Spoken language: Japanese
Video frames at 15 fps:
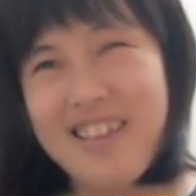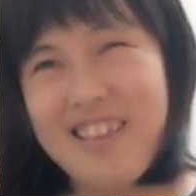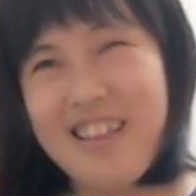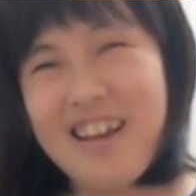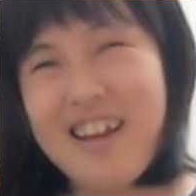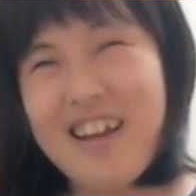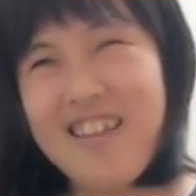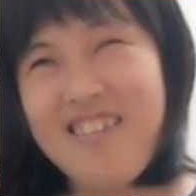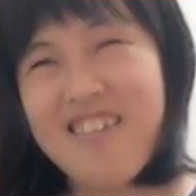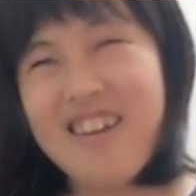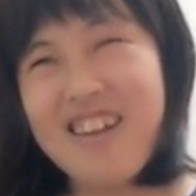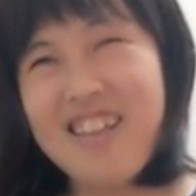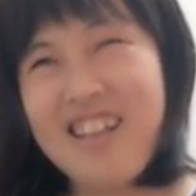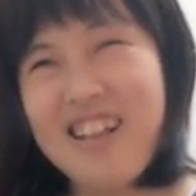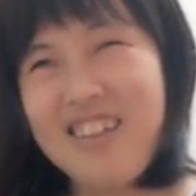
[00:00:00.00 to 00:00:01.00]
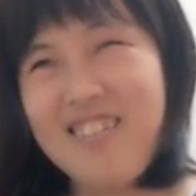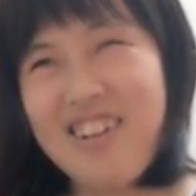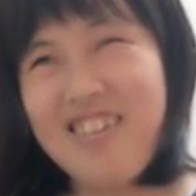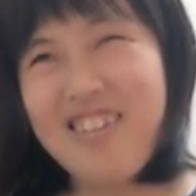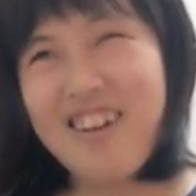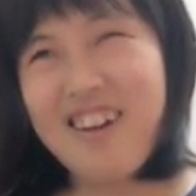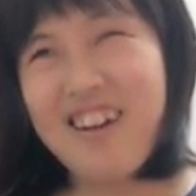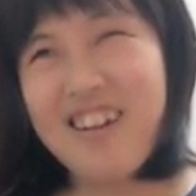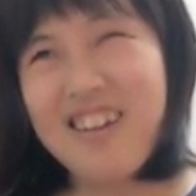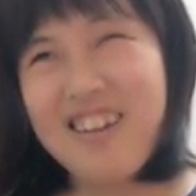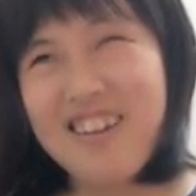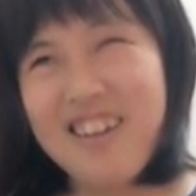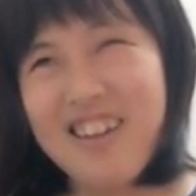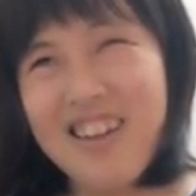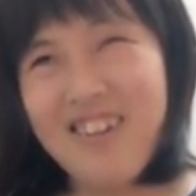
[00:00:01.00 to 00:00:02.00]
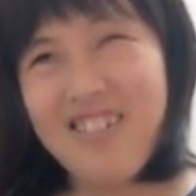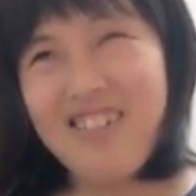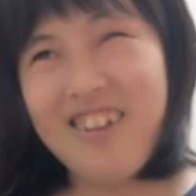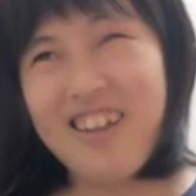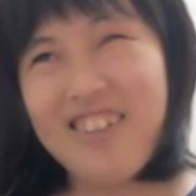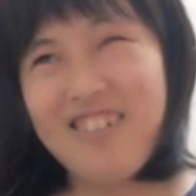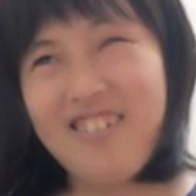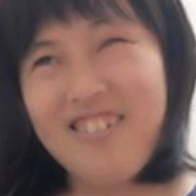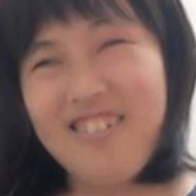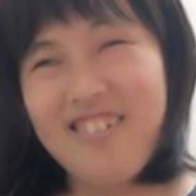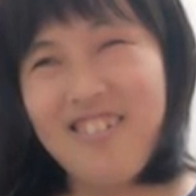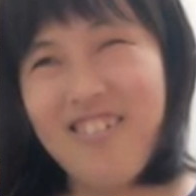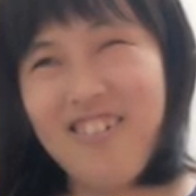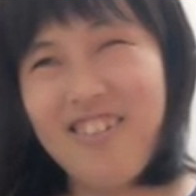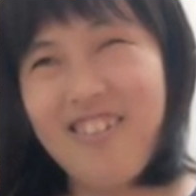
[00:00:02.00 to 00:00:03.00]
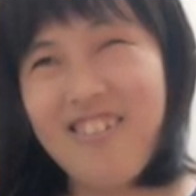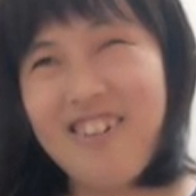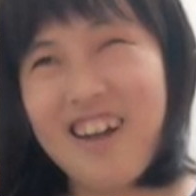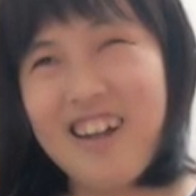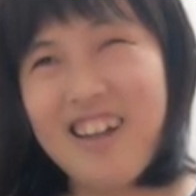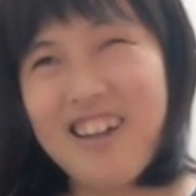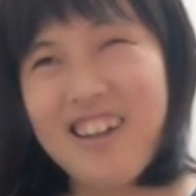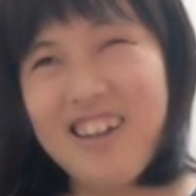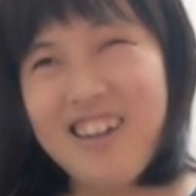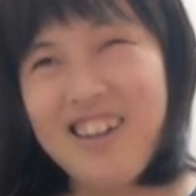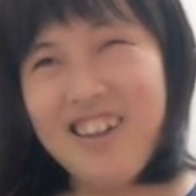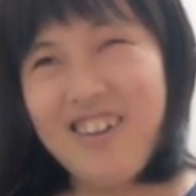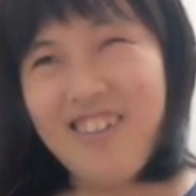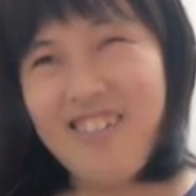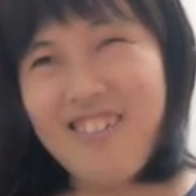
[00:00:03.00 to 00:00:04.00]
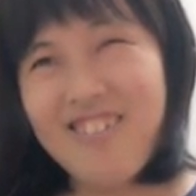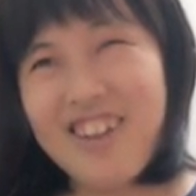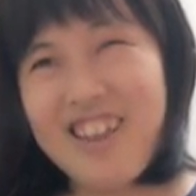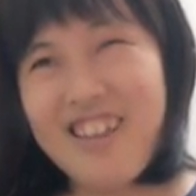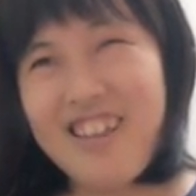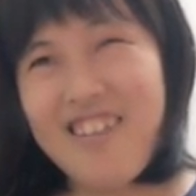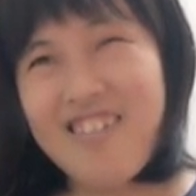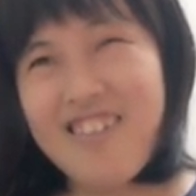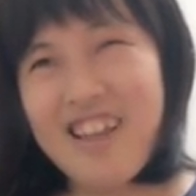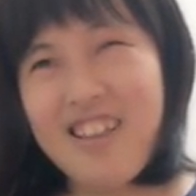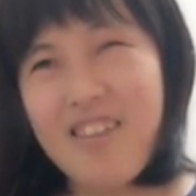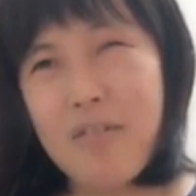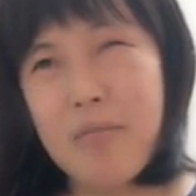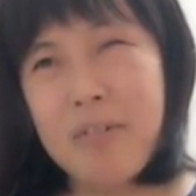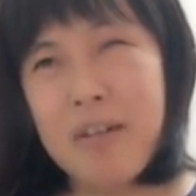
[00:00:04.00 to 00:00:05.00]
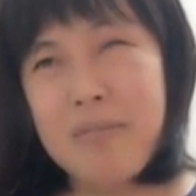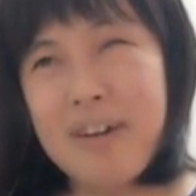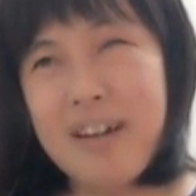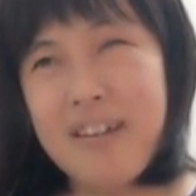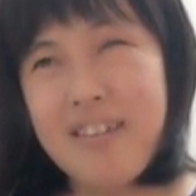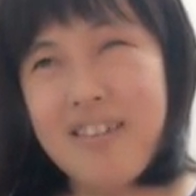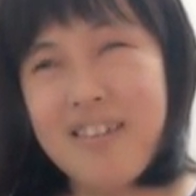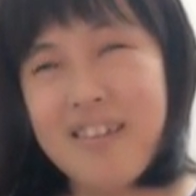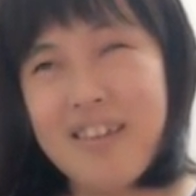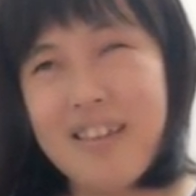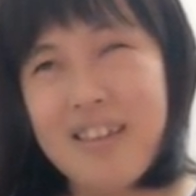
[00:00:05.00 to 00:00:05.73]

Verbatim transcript: 長い時間になりましたが今夜の放送はここまでにしたいと思います。